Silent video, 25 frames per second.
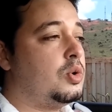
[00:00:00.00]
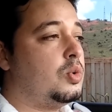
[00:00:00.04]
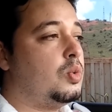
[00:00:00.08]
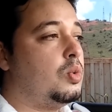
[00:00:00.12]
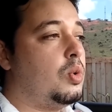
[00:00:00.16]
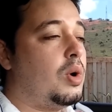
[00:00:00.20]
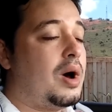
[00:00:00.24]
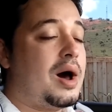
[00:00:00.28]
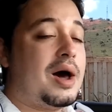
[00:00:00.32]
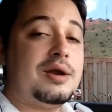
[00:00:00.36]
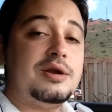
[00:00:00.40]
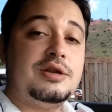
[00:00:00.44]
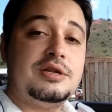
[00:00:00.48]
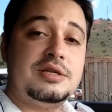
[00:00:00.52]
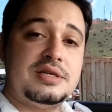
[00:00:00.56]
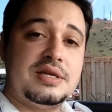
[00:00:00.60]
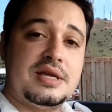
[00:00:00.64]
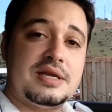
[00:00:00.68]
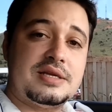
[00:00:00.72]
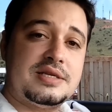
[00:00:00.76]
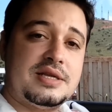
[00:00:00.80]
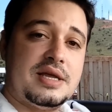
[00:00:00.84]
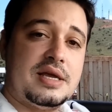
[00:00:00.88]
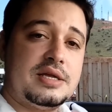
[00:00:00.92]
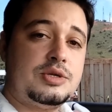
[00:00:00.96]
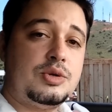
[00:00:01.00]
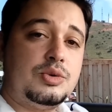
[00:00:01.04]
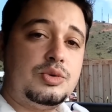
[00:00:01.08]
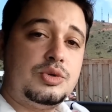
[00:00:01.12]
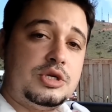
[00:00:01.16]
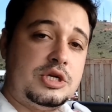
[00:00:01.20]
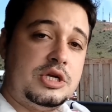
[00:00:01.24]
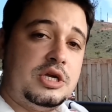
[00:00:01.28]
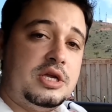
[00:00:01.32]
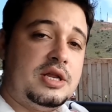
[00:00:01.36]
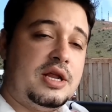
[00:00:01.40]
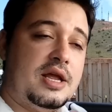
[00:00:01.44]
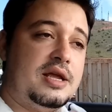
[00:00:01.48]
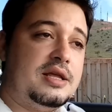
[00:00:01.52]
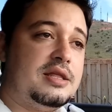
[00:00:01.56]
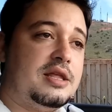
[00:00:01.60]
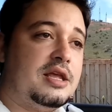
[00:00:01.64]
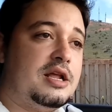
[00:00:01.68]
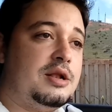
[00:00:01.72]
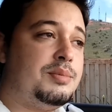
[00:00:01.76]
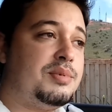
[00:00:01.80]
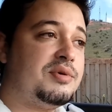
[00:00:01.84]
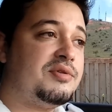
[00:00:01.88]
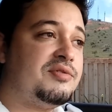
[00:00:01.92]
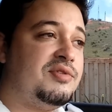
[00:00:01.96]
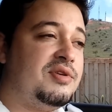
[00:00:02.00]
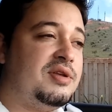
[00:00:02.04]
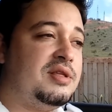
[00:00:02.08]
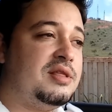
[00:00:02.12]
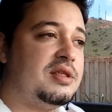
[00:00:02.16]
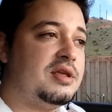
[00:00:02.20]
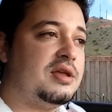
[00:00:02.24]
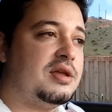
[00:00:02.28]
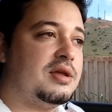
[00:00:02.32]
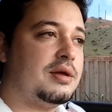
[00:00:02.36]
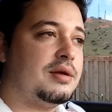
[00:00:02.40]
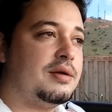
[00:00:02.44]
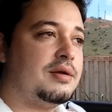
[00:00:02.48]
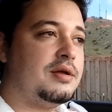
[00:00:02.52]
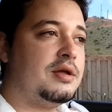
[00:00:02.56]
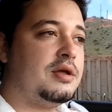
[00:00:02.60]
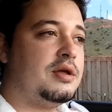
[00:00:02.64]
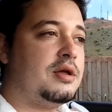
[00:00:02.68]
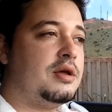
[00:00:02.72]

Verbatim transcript: o Aro 17 eu tirei dele para vender,